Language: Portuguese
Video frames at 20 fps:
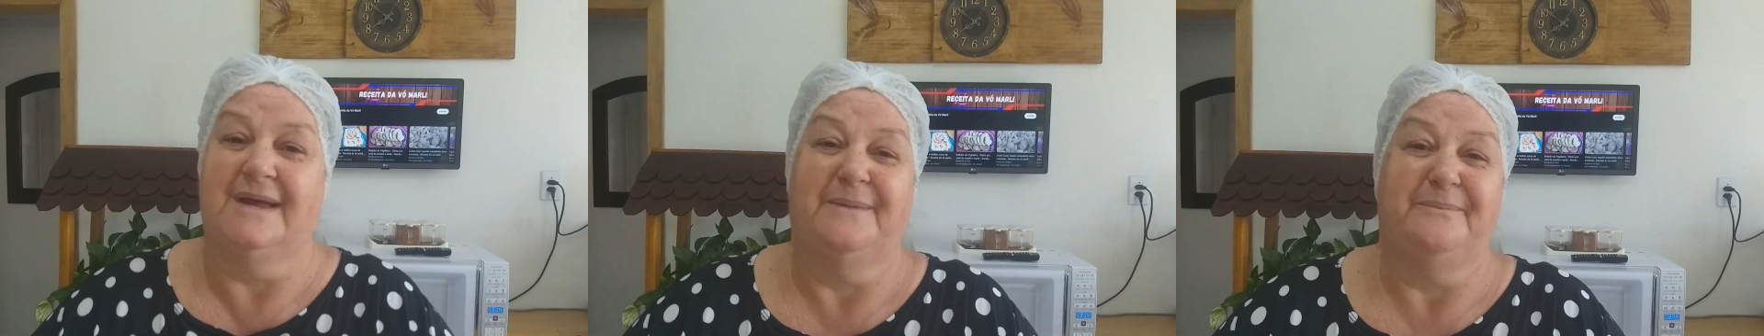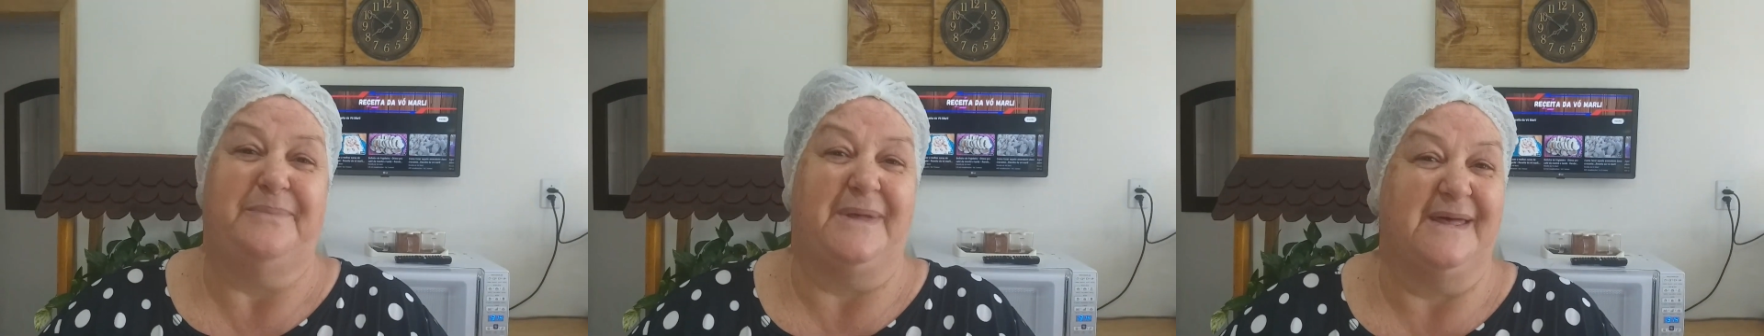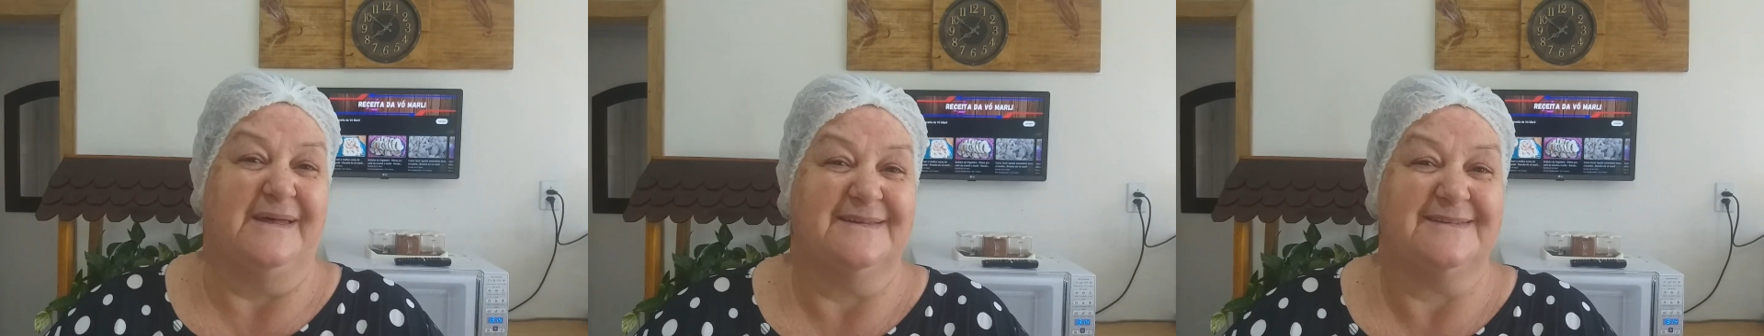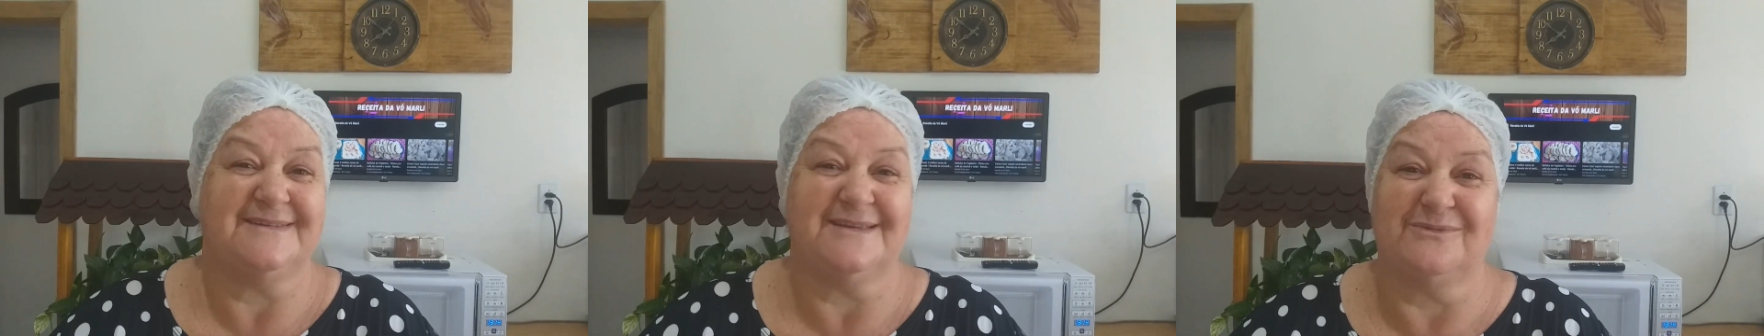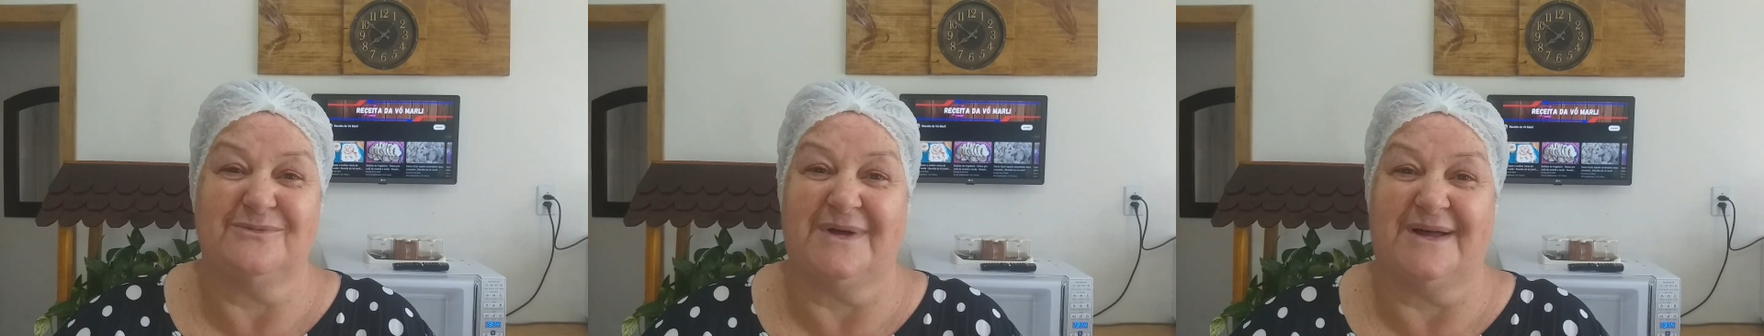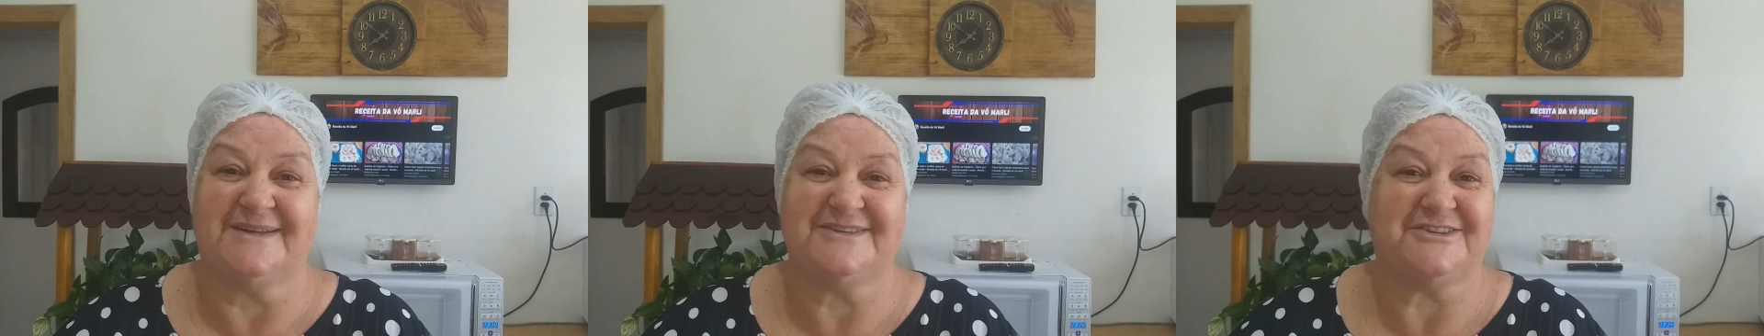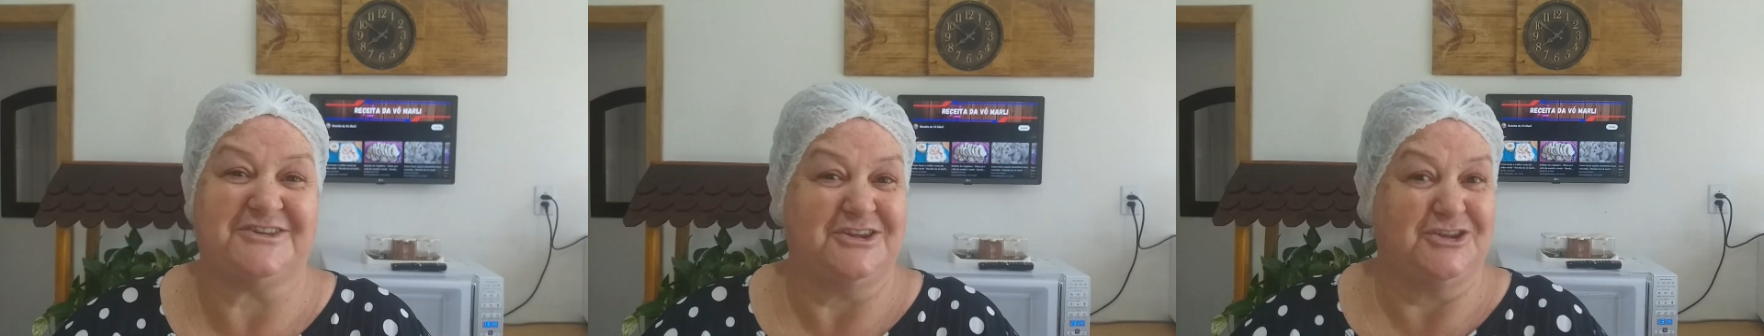Pensa
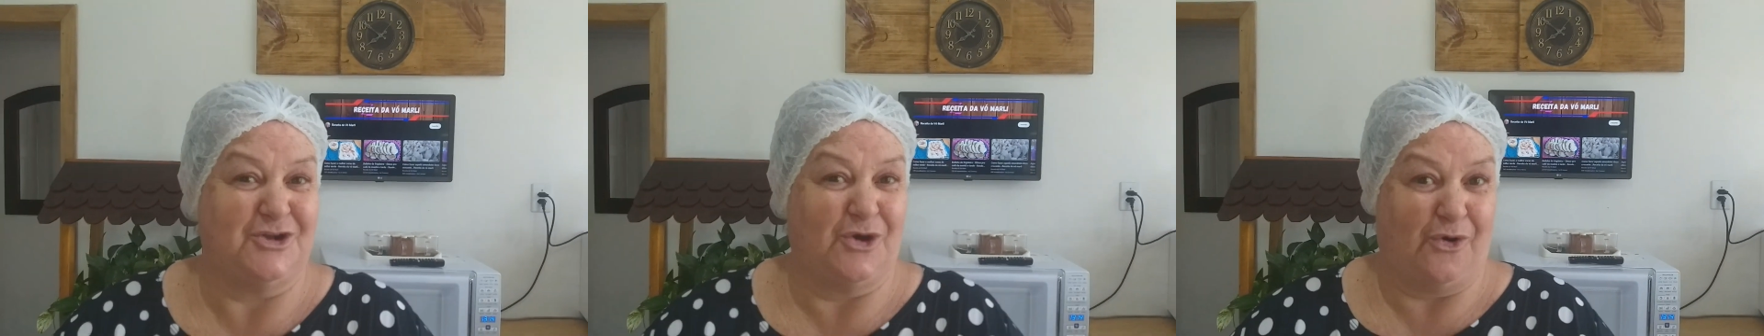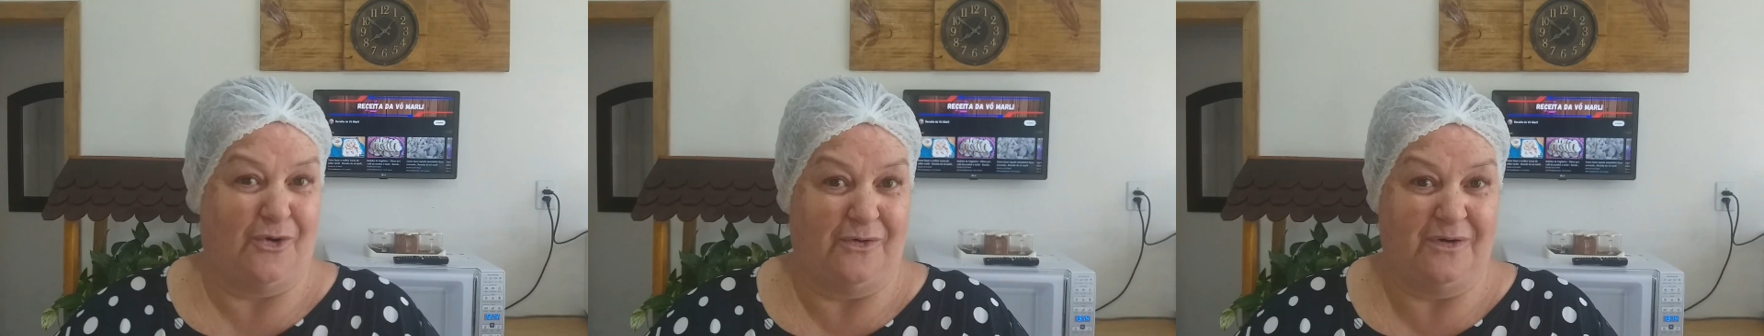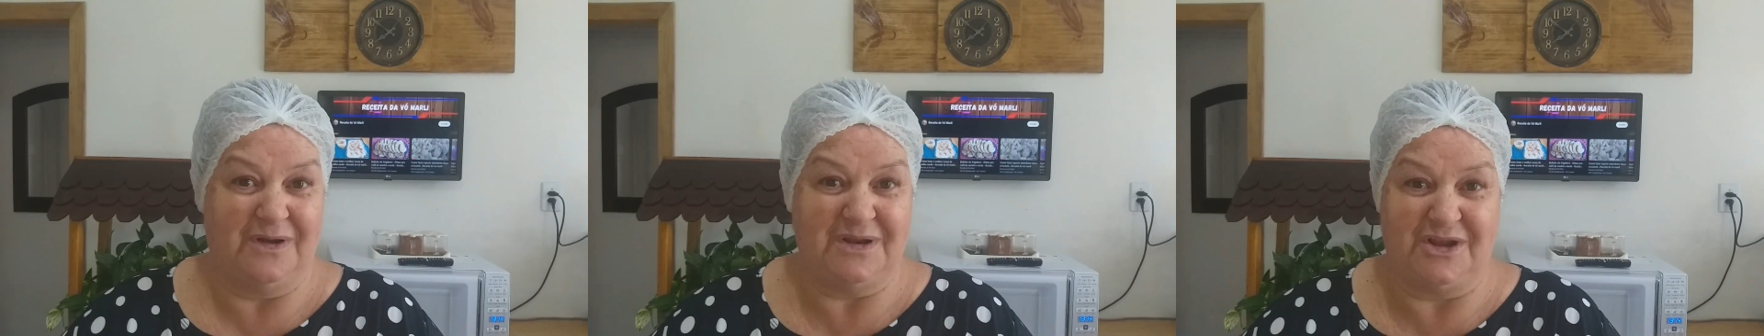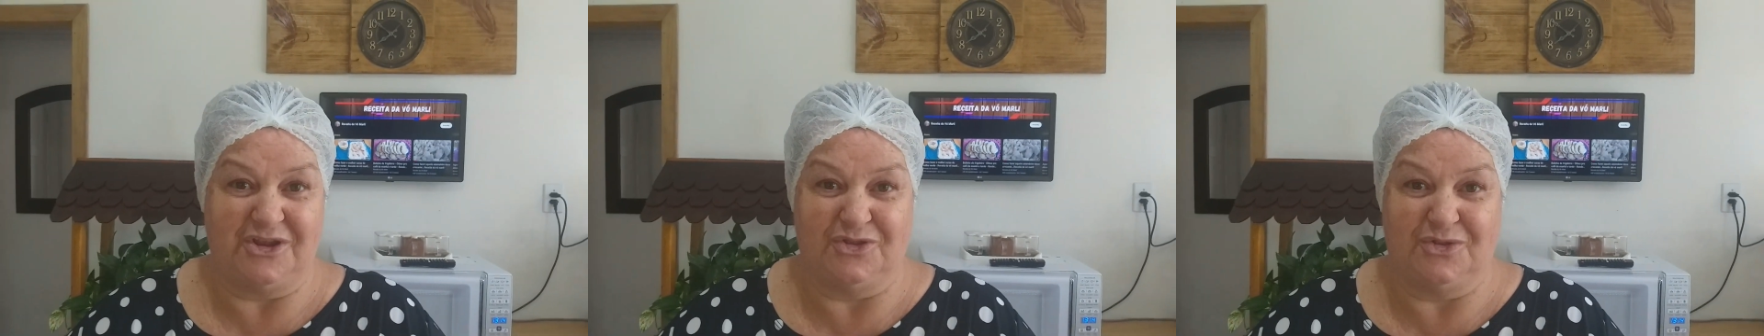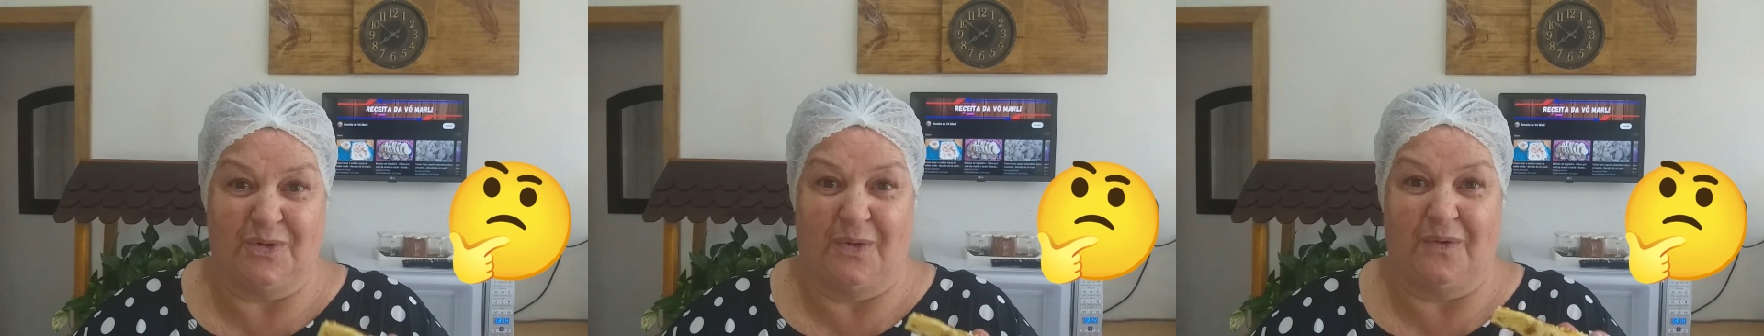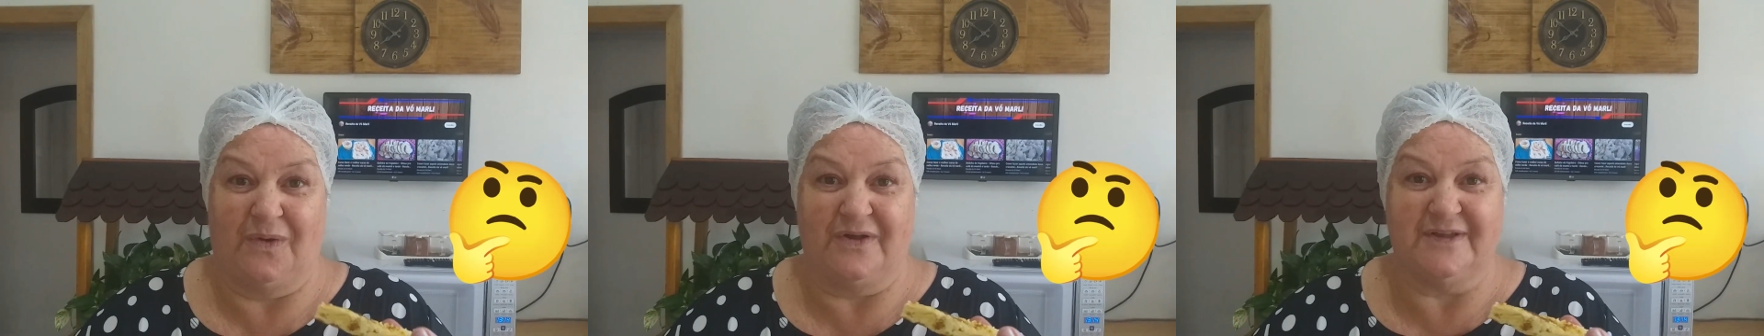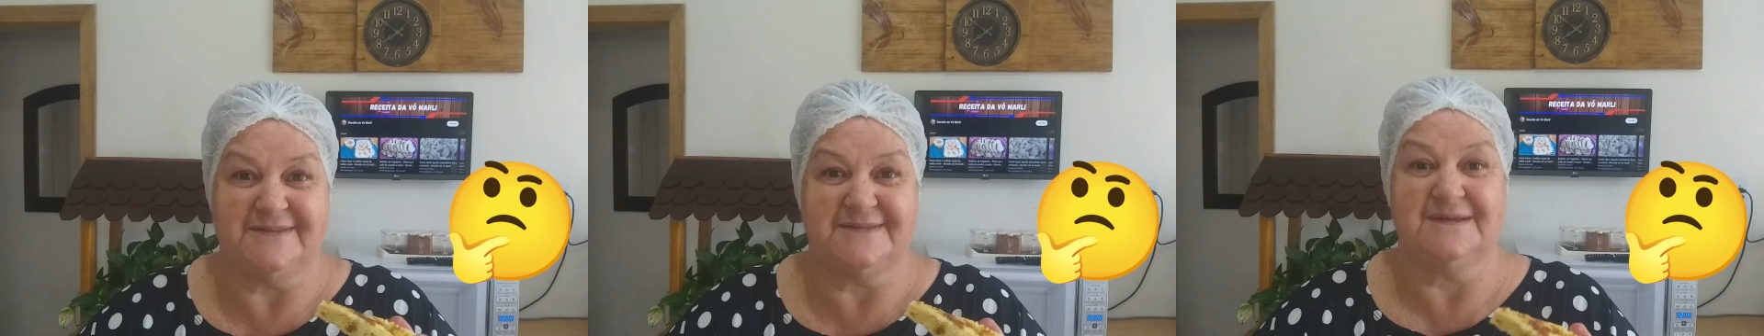uma senhora
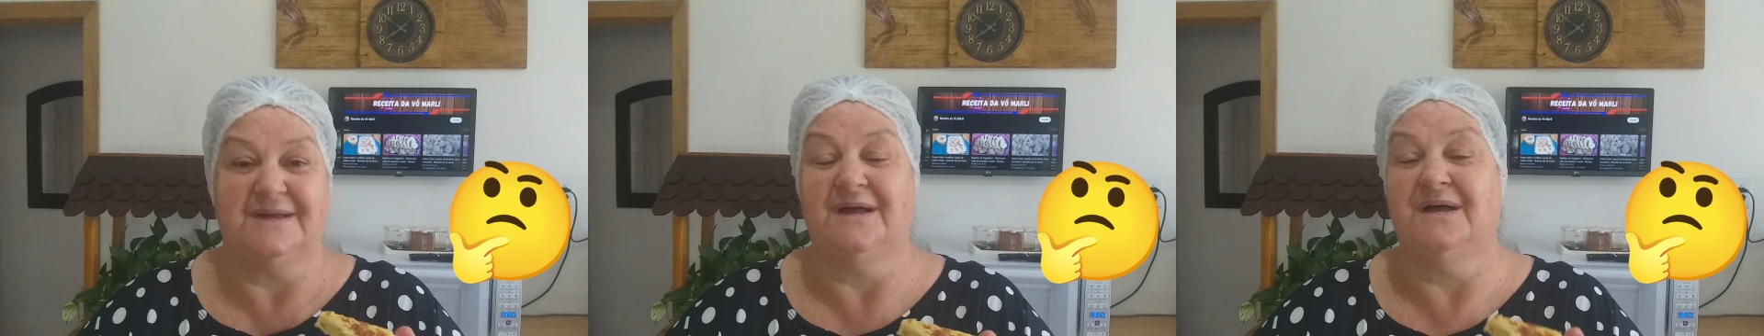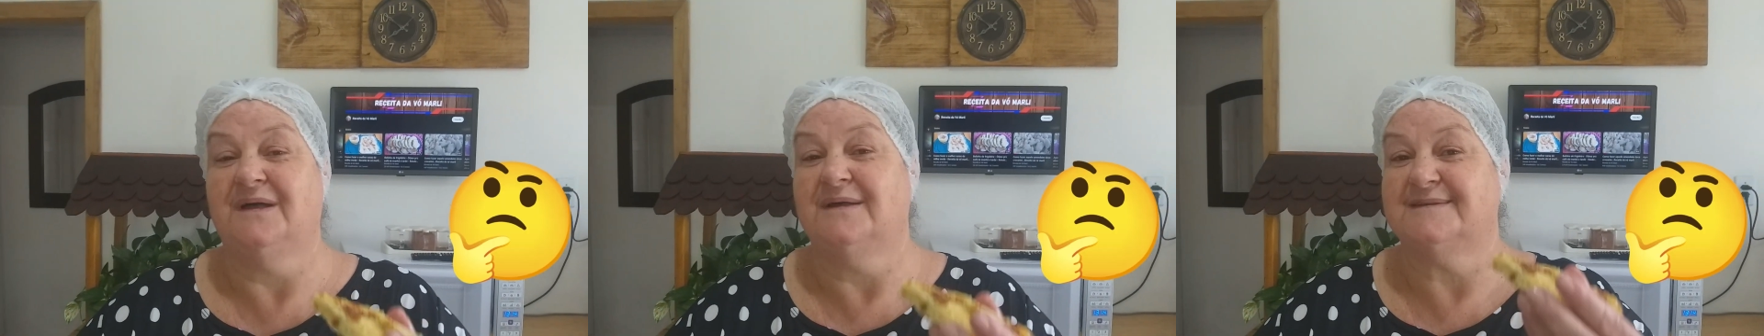idosa